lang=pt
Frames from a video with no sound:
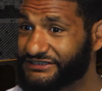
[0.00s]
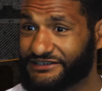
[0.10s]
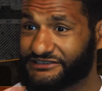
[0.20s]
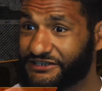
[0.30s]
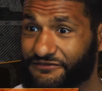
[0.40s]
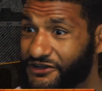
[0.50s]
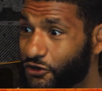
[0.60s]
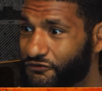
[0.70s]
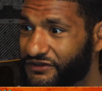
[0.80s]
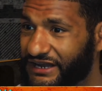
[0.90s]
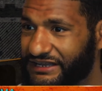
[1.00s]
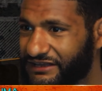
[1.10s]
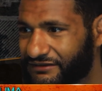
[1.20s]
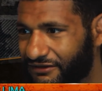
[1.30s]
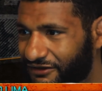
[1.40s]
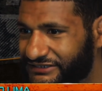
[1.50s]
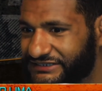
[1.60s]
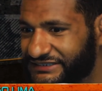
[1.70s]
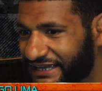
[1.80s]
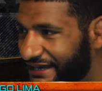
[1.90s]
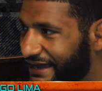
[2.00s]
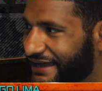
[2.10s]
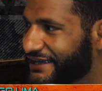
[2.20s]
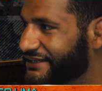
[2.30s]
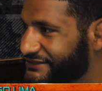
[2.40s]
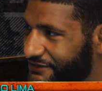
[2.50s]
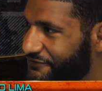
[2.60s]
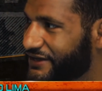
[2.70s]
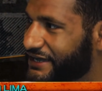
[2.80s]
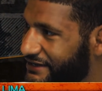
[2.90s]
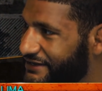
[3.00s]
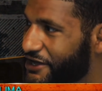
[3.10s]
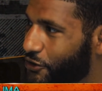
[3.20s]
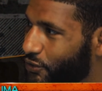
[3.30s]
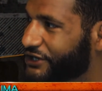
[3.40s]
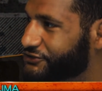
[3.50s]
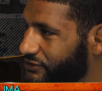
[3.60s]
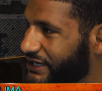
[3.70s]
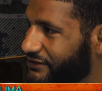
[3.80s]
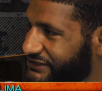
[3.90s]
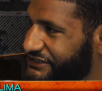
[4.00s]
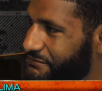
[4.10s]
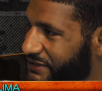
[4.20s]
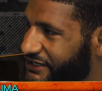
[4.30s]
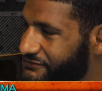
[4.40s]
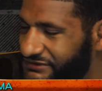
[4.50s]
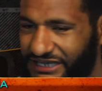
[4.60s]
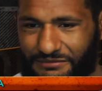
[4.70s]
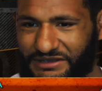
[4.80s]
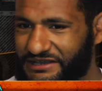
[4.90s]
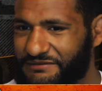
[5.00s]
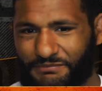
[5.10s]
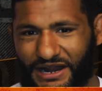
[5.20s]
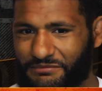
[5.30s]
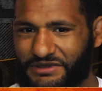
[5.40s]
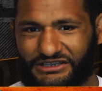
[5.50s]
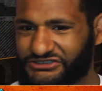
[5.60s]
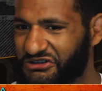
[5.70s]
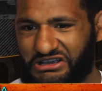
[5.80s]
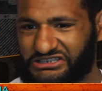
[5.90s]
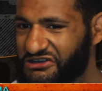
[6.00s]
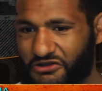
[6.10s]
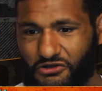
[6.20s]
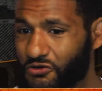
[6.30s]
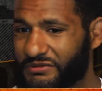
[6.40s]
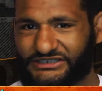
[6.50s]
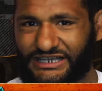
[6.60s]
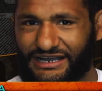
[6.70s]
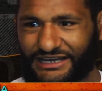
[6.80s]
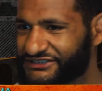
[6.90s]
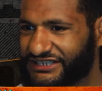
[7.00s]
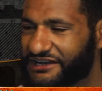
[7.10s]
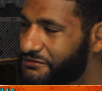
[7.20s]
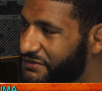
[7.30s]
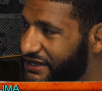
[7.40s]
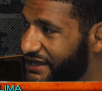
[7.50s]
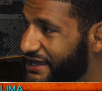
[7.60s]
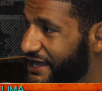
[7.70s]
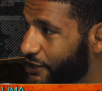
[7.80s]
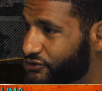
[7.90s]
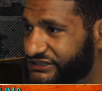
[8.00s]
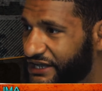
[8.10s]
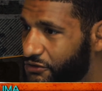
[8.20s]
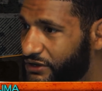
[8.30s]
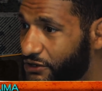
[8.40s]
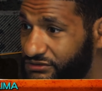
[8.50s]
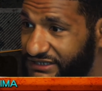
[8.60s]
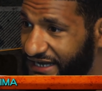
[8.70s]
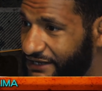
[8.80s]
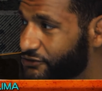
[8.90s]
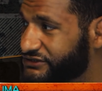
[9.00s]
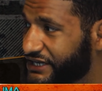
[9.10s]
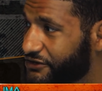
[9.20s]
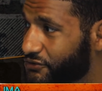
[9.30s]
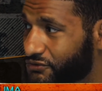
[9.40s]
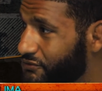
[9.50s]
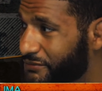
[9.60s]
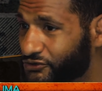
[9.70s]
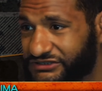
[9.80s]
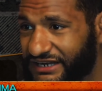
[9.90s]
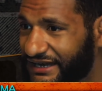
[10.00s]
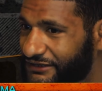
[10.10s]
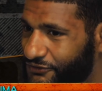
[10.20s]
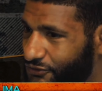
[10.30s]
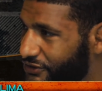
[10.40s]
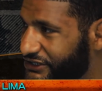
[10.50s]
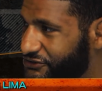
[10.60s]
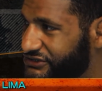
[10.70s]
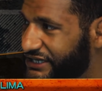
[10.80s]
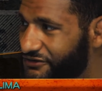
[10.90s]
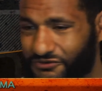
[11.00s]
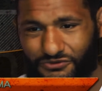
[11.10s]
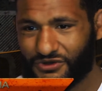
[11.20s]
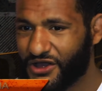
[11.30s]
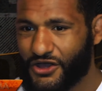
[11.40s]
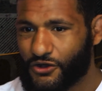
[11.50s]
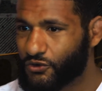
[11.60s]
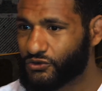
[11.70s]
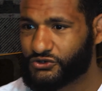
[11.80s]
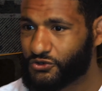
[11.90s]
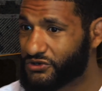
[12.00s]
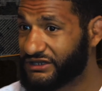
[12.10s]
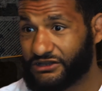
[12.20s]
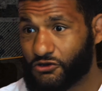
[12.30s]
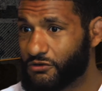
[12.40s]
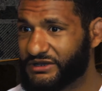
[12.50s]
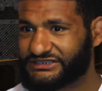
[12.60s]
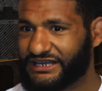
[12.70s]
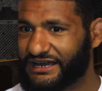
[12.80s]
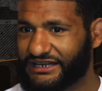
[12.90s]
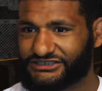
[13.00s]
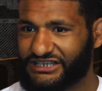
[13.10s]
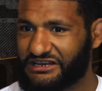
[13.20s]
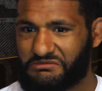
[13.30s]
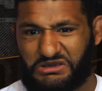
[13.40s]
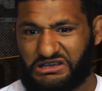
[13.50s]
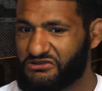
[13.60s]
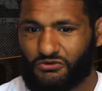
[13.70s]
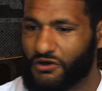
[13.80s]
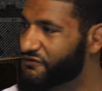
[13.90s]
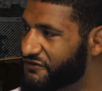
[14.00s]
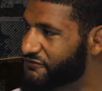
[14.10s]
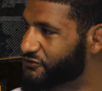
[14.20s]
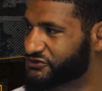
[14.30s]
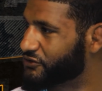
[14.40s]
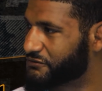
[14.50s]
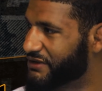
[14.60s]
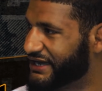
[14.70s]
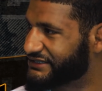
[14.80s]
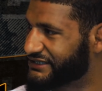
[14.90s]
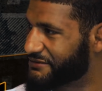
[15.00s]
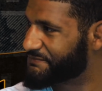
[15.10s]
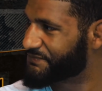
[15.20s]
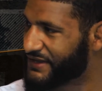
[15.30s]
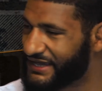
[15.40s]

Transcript: você, você fica ouvindo aquilo, nossa, será? E aí você fica questionando a si mesmo, uhum. sabe? E para mim, só isso que eu, eu, comecei a acreditar em mim. Eu sei com quem eu treino, eu sei com meus treinadores, eu sei com, com tudo. Então eu comecei a acreditar em mim e não ouvi os outros mais, sabe?